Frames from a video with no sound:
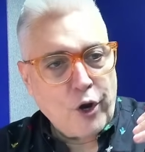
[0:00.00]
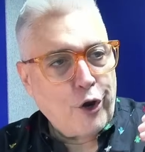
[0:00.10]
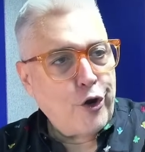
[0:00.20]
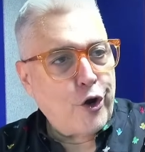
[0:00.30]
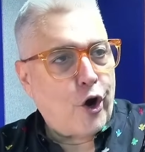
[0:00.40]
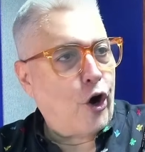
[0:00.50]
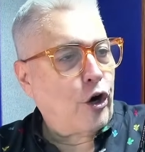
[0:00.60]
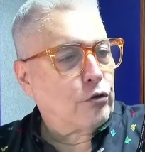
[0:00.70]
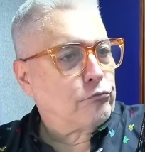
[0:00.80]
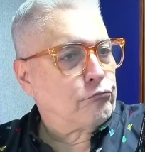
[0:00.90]
no
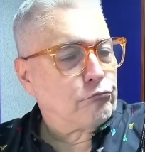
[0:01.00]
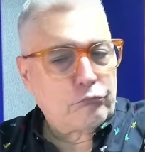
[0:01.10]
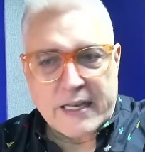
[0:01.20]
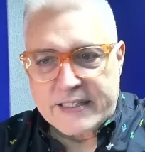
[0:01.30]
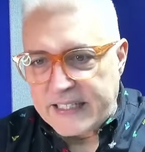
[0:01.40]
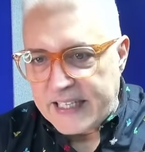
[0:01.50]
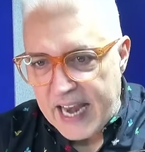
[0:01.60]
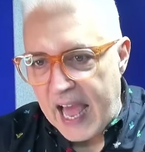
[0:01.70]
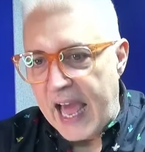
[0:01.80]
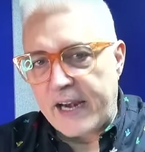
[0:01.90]

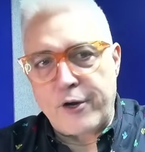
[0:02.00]
asesinar,